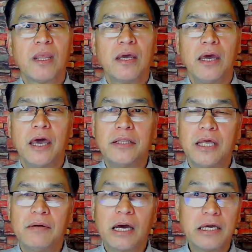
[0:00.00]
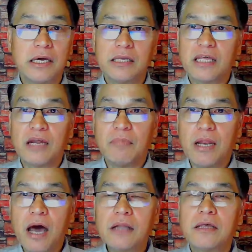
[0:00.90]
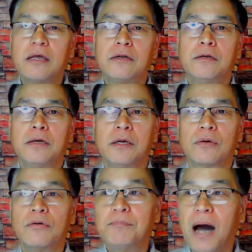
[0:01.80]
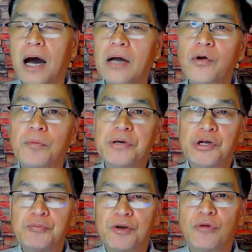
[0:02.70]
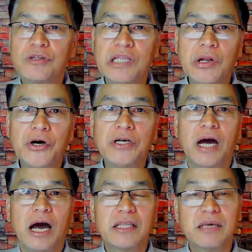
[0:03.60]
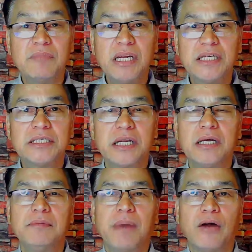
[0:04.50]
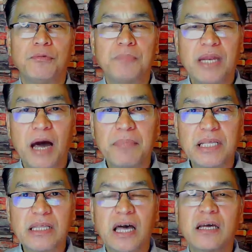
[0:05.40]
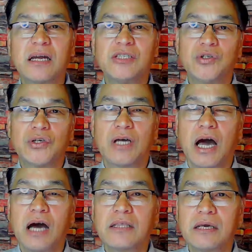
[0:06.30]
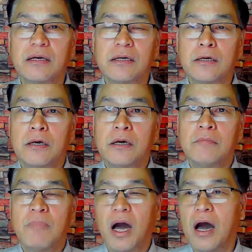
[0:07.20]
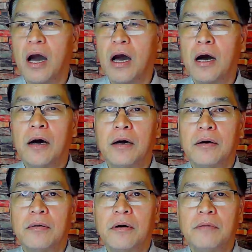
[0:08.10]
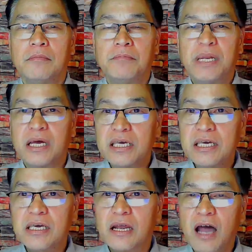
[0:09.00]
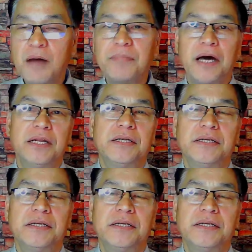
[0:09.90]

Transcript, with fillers: And then nakikita naman natin kung paano pinopromote ni Lord ang ating ministry, paano pinapatatag ng Diyos ang ating mga pinaghihirapan.